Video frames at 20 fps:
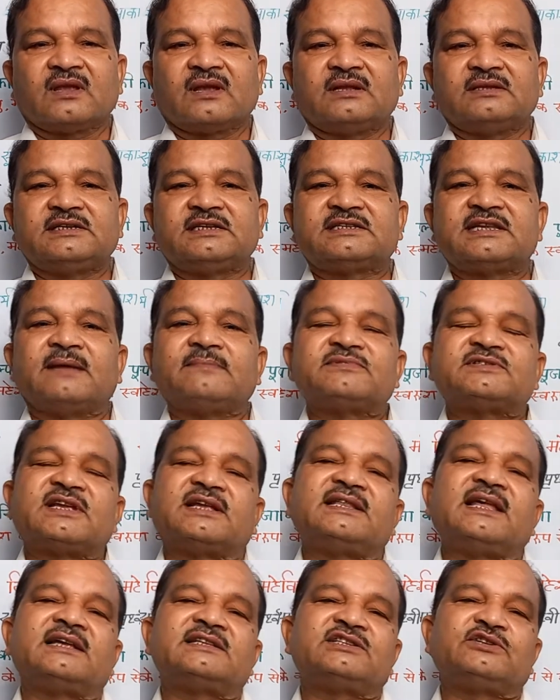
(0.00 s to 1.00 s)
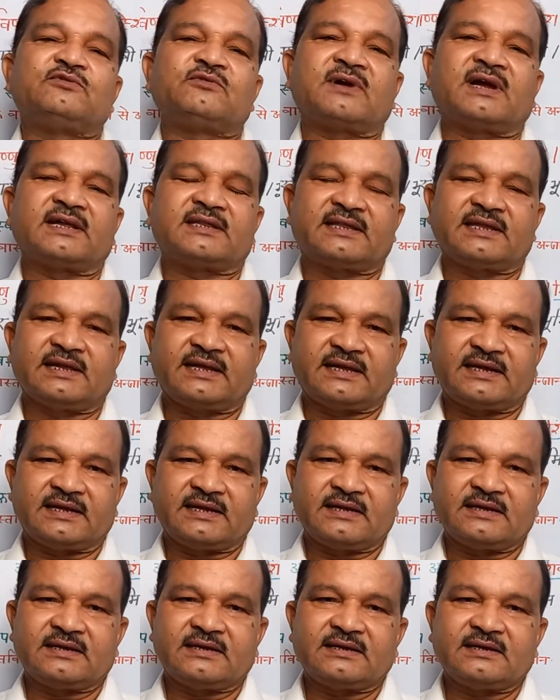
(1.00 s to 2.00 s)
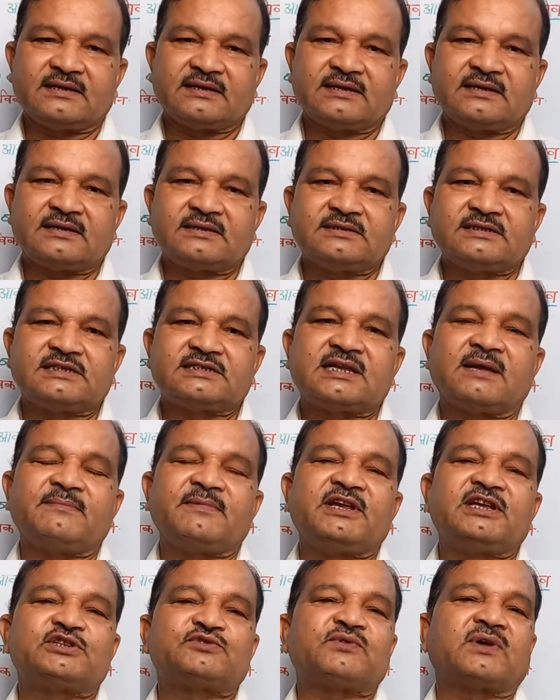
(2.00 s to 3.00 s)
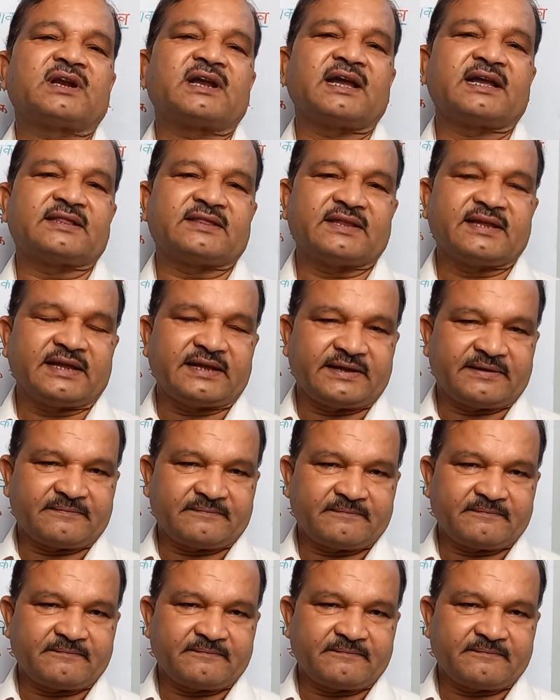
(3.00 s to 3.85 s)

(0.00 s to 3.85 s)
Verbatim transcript: जिसे हम सदाशिव कहते हैं जिसे हम ईश्वर कहते हैं